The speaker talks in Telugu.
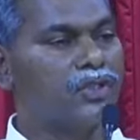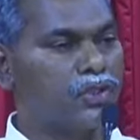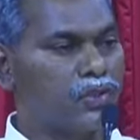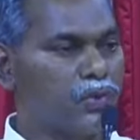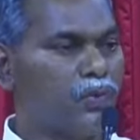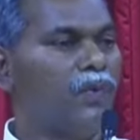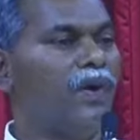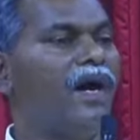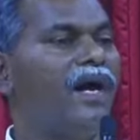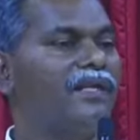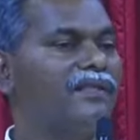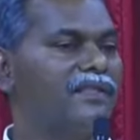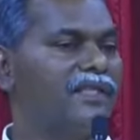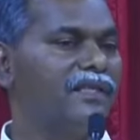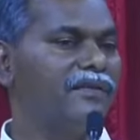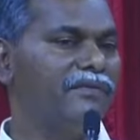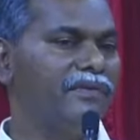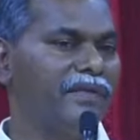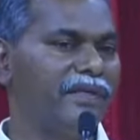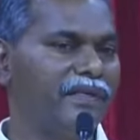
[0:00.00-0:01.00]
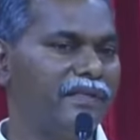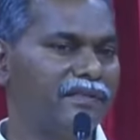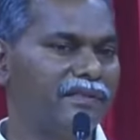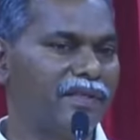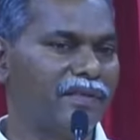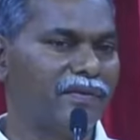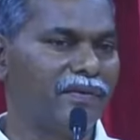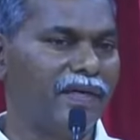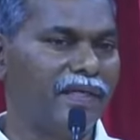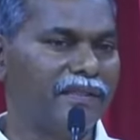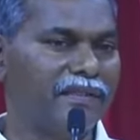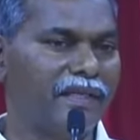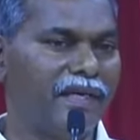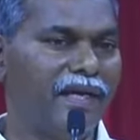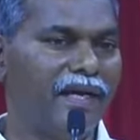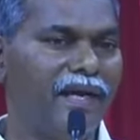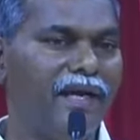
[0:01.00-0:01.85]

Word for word: సువార్తను వినిన తర్వాత